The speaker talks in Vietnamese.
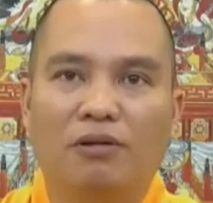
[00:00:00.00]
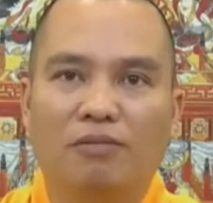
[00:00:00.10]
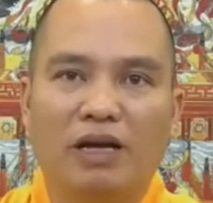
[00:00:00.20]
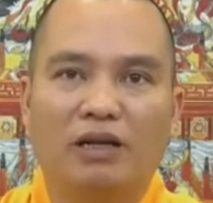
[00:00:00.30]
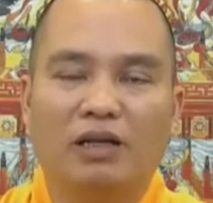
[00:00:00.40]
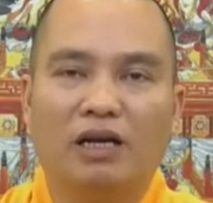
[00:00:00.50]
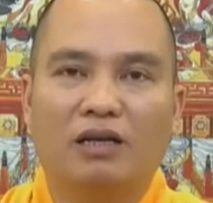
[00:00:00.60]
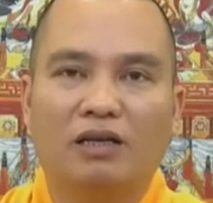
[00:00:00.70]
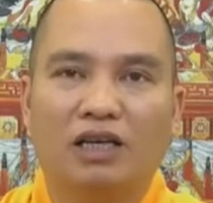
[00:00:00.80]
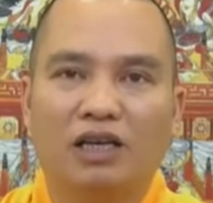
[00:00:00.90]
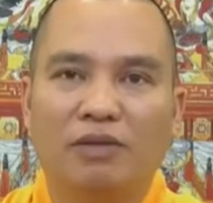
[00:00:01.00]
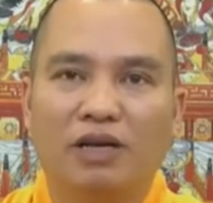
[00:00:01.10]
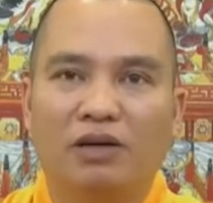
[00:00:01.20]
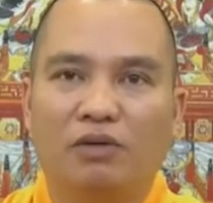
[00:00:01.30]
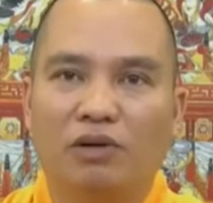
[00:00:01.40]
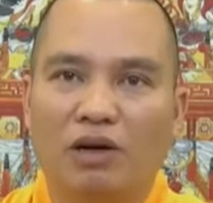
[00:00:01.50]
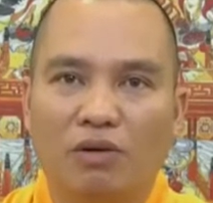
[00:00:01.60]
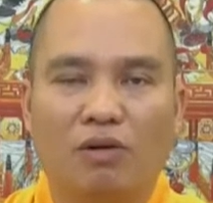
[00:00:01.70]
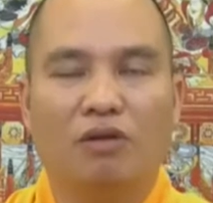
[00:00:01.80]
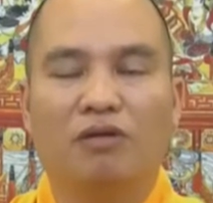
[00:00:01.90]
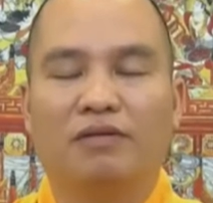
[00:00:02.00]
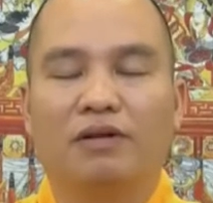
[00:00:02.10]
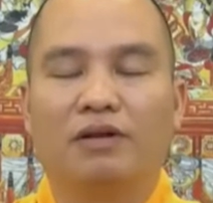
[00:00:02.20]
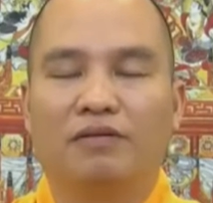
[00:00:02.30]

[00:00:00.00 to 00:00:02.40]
bệnh tật triền miên cũng đau khổ